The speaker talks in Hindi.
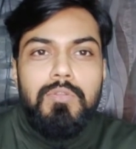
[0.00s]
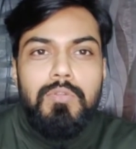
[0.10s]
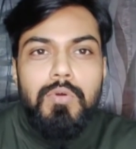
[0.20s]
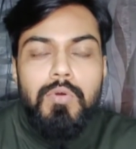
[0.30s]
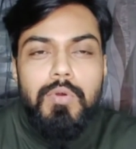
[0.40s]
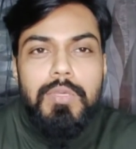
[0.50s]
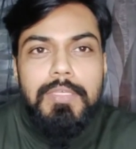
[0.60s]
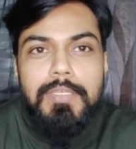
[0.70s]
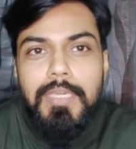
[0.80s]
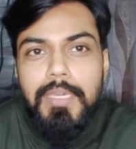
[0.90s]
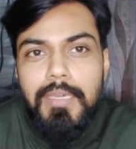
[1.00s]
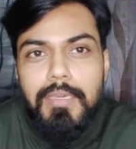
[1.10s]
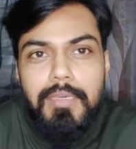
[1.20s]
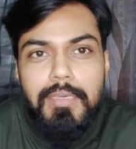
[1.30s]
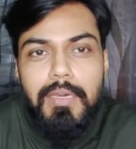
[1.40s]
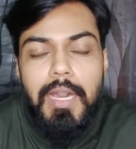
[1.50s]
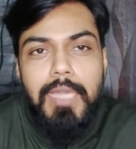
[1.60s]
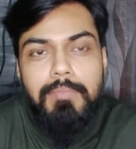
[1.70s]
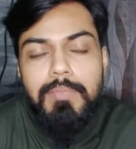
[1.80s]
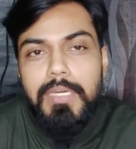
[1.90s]
तो ये
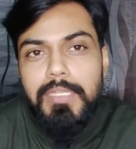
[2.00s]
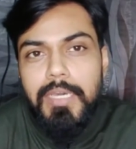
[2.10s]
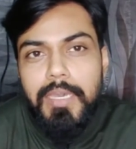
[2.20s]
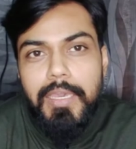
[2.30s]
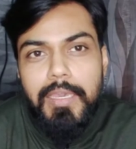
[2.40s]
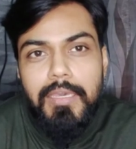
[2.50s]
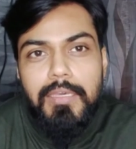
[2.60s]
आत्मकथा है